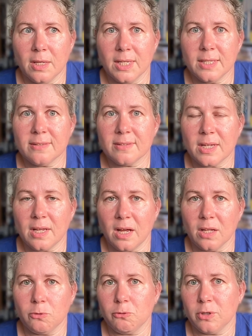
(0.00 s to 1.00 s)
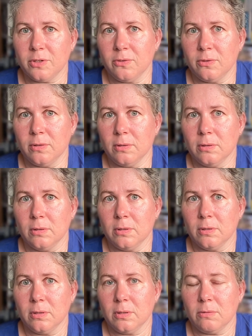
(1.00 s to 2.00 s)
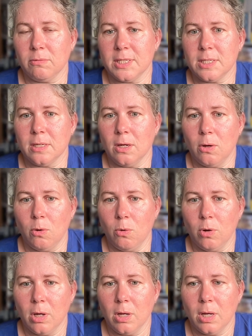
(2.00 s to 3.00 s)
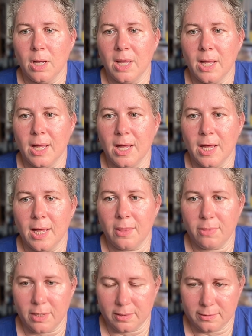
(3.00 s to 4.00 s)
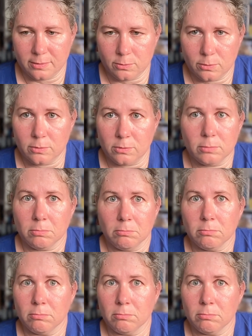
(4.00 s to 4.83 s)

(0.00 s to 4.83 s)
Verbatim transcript: in seiner Antwortqualität auch anders und